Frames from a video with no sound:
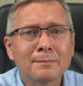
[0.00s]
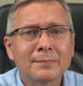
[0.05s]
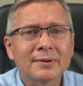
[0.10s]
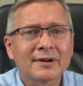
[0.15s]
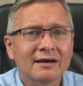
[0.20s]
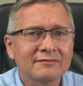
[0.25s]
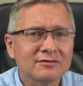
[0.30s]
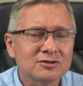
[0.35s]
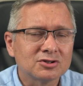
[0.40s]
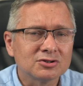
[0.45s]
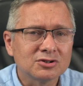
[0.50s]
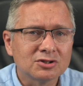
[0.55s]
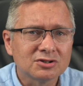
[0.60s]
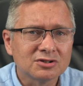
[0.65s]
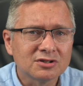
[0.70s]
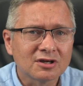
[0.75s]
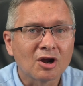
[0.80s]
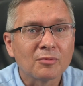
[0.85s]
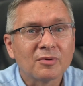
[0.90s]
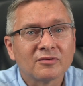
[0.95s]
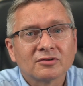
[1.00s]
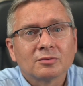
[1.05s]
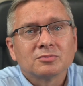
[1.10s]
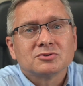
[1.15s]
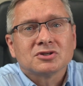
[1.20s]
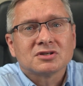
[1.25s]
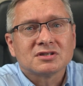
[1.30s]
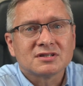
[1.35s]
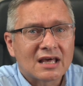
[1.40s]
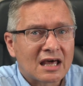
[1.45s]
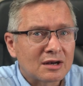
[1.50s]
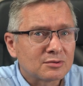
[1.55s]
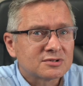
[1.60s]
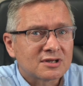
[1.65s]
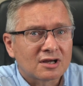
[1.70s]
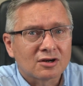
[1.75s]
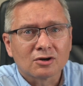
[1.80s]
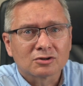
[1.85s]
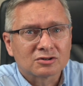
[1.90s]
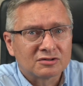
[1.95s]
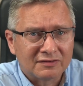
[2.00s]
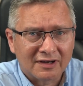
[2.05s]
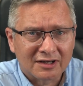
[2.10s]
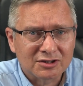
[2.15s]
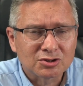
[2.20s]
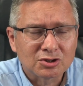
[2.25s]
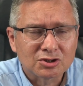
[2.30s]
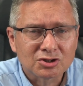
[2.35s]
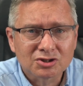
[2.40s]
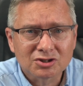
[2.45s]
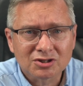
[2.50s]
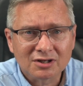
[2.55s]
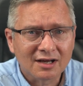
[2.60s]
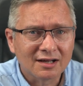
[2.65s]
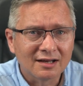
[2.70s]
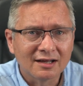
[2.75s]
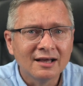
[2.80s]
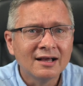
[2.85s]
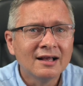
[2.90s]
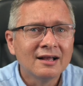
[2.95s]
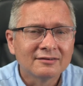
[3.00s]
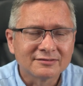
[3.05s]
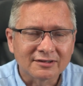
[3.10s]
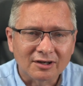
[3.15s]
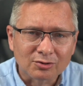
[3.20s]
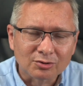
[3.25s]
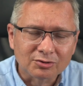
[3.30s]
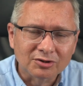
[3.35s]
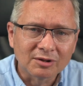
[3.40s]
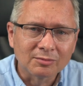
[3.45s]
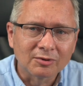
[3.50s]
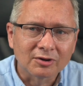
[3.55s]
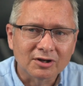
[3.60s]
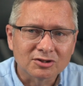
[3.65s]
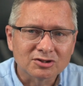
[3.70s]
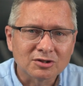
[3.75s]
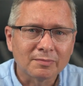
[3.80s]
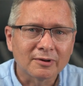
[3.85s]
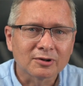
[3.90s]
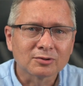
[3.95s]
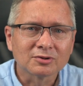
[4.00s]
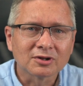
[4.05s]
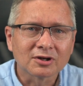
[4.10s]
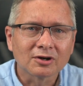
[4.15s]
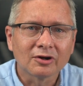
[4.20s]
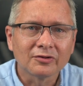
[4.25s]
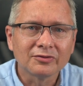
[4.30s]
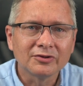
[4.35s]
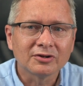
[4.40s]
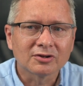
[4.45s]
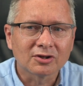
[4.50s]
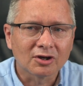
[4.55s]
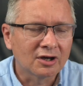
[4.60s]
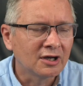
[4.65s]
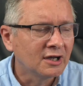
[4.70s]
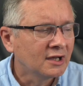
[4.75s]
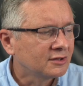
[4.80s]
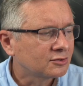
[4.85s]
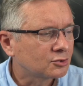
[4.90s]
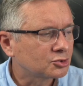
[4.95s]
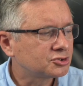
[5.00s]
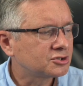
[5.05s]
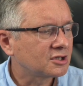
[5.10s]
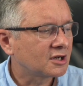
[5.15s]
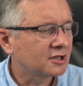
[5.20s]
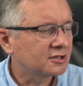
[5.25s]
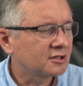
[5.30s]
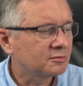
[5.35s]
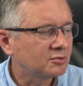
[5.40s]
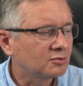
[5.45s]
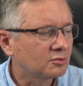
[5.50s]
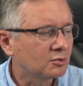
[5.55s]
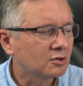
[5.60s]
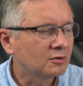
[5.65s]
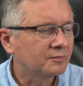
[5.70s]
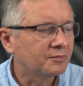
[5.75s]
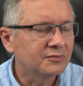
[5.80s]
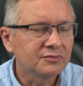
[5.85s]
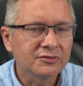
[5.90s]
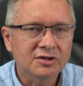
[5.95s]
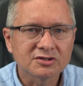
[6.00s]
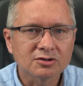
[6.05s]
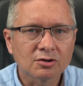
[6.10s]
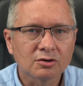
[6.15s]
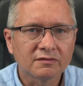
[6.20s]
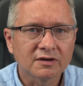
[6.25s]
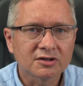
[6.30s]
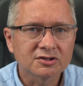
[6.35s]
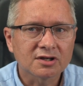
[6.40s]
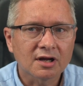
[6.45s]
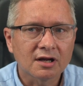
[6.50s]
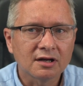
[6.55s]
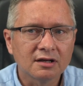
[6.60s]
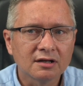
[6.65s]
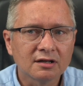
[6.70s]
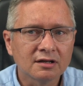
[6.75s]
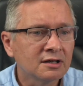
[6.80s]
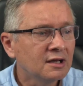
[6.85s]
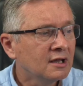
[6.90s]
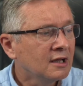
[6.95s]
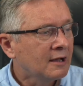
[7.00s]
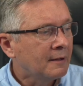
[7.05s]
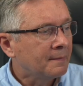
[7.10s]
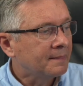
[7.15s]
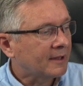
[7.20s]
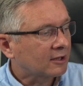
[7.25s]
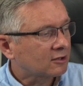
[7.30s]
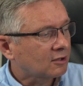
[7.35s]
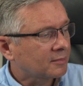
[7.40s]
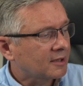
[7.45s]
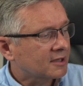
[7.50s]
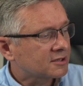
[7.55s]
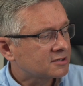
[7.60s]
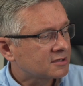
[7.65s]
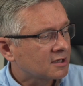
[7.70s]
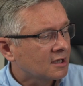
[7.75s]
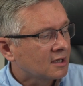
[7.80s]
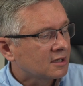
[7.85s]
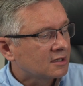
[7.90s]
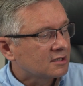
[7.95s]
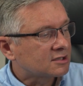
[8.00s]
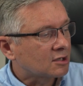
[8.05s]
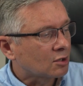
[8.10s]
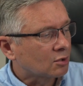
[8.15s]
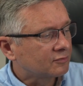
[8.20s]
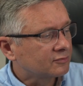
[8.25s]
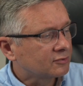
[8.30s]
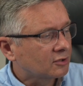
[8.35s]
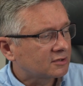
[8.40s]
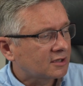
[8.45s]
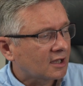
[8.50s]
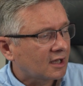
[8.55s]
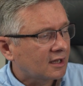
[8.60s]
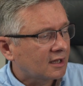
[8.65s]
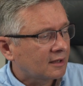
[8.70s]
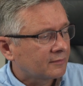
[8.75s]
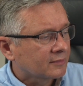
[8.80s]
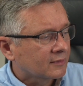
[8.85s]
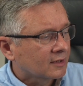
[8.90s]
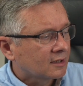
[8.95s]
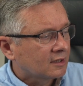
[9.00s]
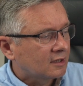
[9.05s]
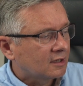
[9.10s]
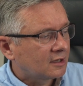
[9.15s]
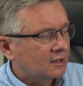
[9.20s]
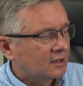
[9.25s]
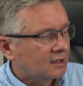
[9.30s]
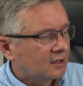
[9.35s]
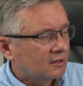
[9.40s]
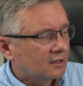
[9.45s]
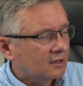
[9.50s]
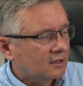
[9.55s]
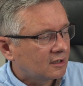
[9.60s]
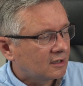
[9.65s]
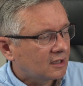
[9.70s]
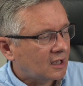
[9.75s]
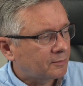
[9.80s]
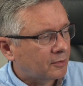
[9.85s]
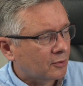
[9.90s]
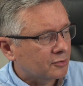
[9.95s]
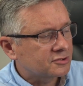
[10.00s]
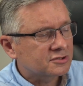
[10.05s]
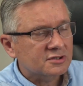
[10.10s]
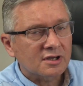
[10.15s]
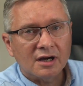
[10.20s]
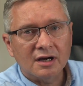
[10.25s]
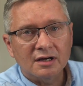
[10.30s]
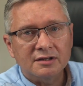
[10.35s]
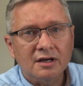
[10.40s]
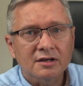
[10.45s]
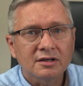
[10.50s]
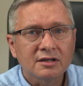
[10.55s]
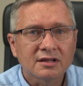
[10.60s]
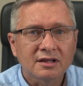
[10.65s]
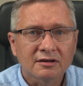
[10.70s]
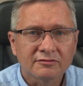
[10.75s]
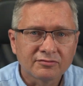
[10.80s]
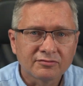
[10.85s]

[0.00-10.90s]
prawie że nie ścierał. Pewno by się starł za rok, dwa czy trzy, ale w tak krótkim okresie paru tygodni to, to ścieranie było niezauważalne. Natomiast zarówno ta E, japońska, jak i ta